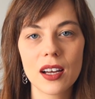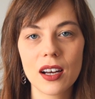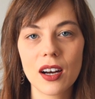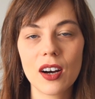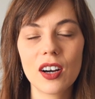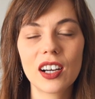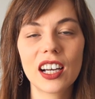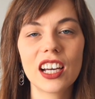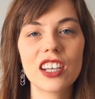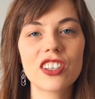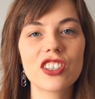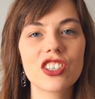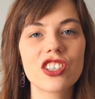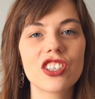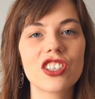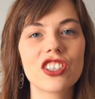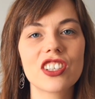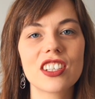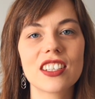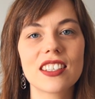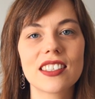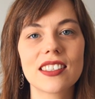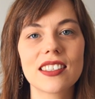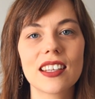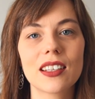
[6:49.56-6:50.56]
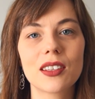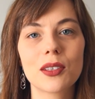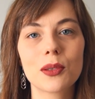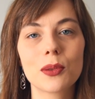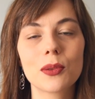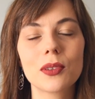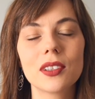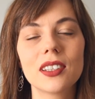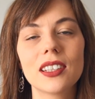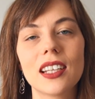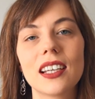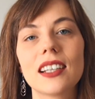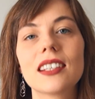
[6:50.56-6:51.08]
okaże się, że jest za
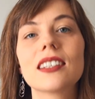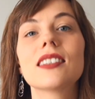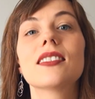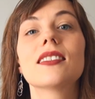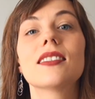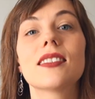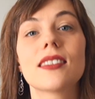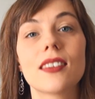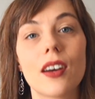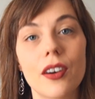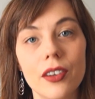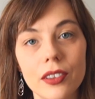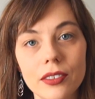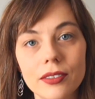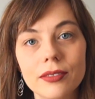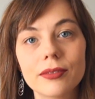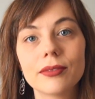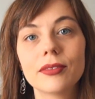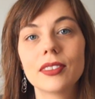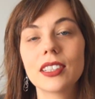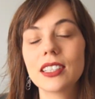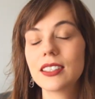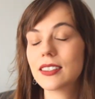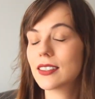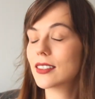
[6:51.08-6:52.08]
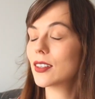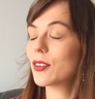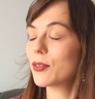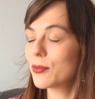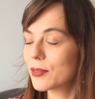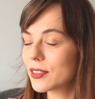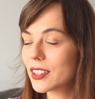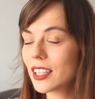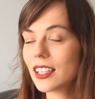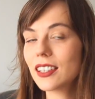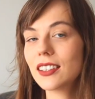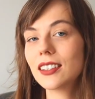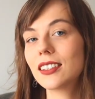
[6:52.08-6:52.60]
trudna i co? I co
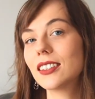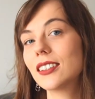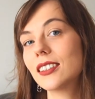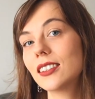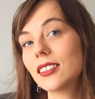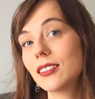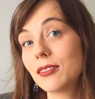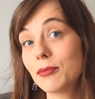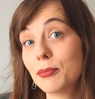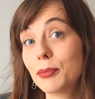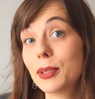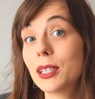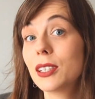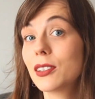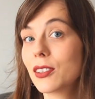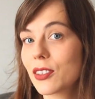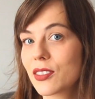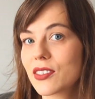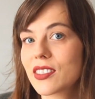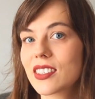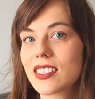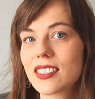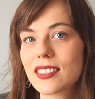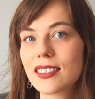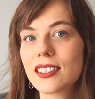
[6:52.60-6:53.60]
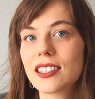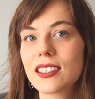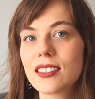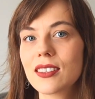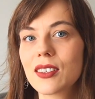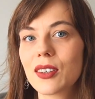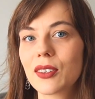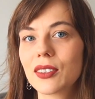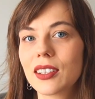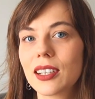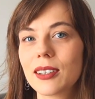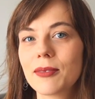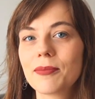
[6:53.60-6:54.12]
wtedy? Pieniądze
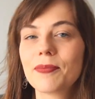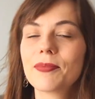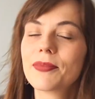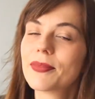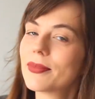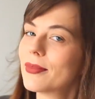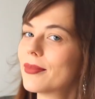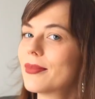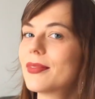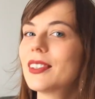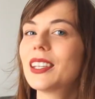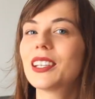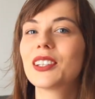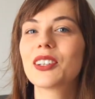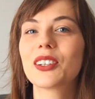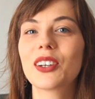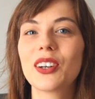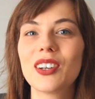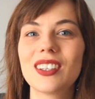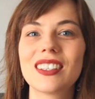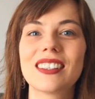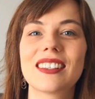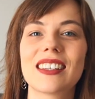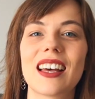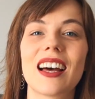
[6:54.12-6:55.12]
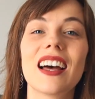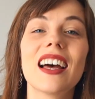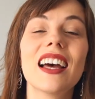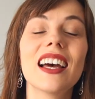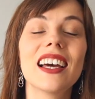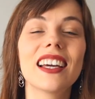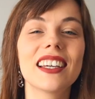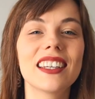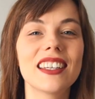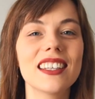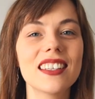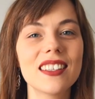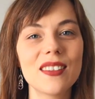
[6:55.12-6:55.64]
stracone. Nie do końca.
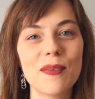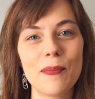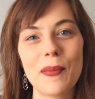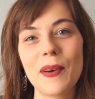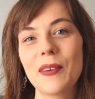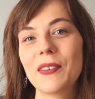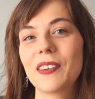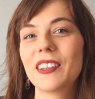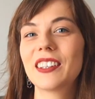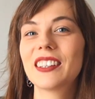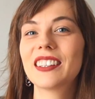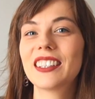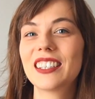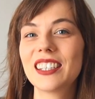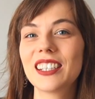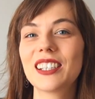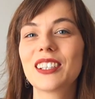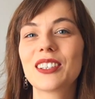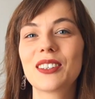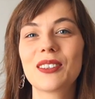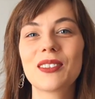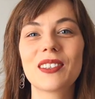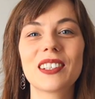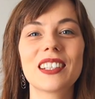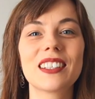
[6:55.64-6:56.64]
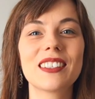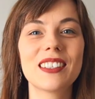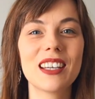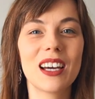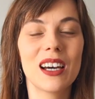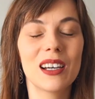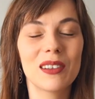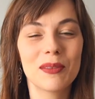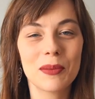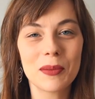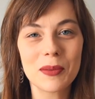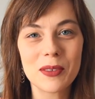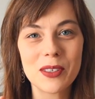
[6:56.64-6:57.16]
Jest pewien trik, który
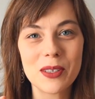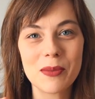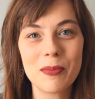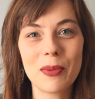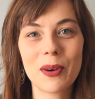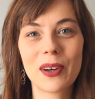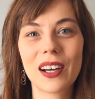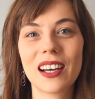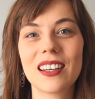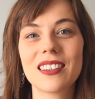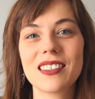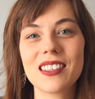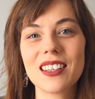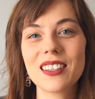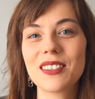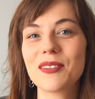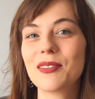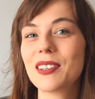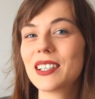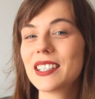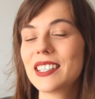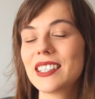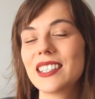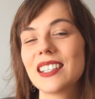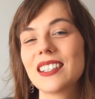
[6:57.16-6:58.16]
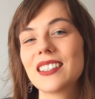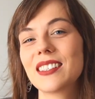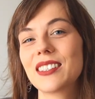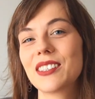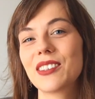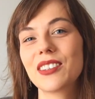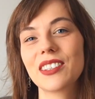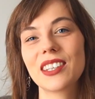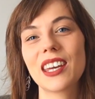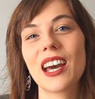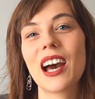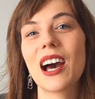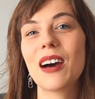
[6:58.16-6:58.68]
chciałabym Ci pokazać właśnie na
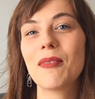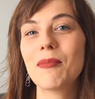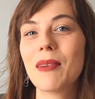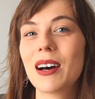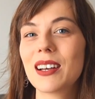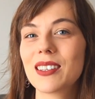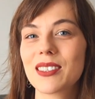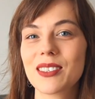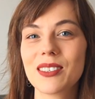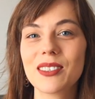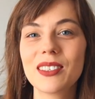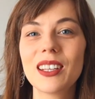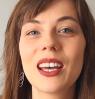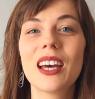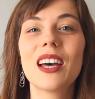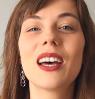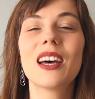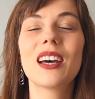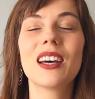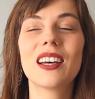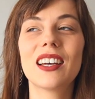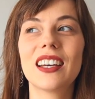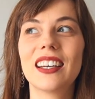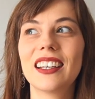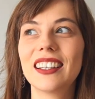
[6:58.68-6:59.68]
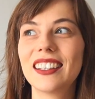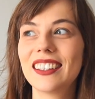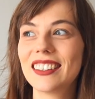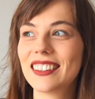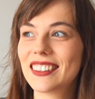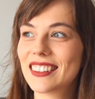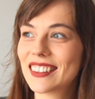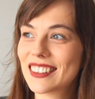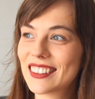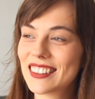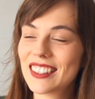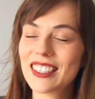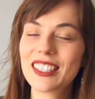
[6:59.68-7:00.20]
stronie Amazon, e,
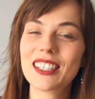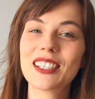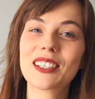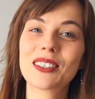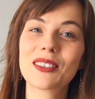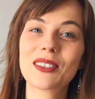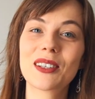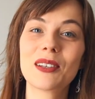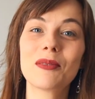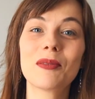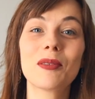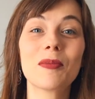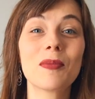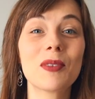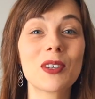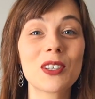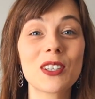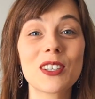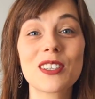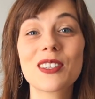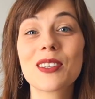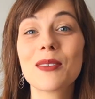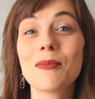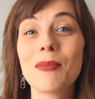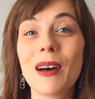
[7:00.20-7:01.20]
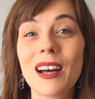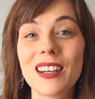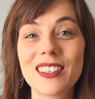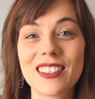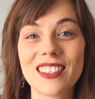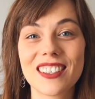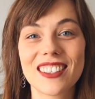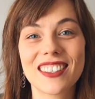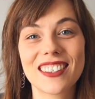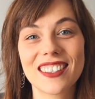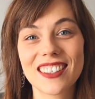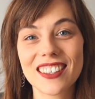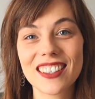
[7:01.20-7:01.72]
dzięki któremu możesz
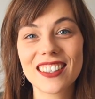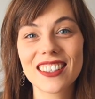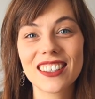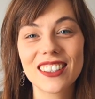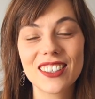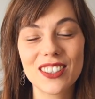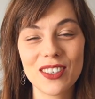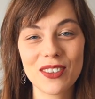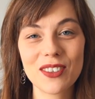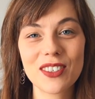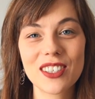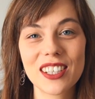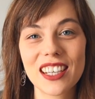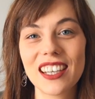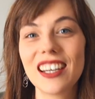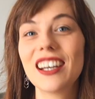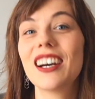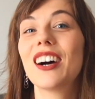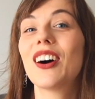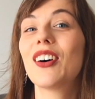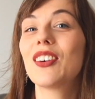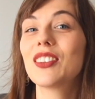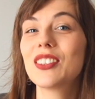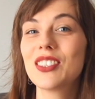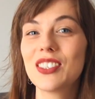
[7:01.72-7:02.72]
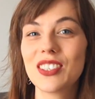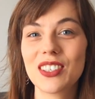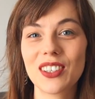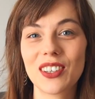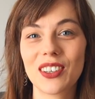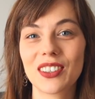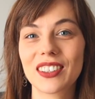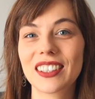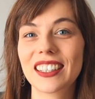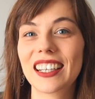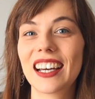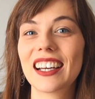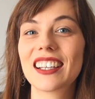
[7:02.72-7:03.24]
zobaczyć książkę od
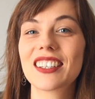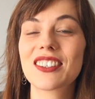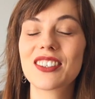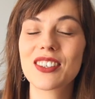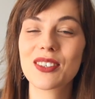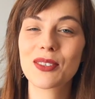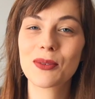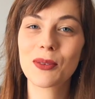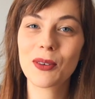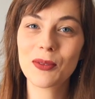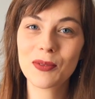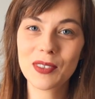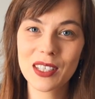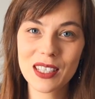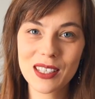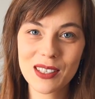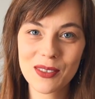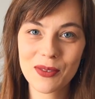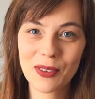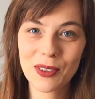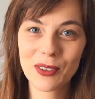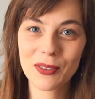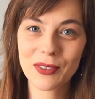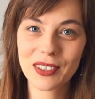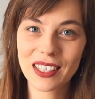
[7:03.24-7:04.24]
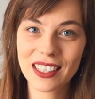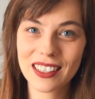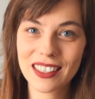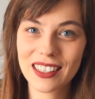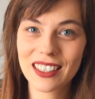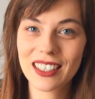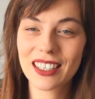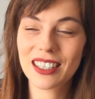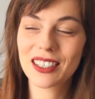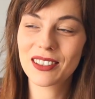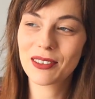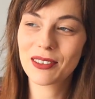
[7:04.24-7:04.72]
środka, czy słownictwo w niej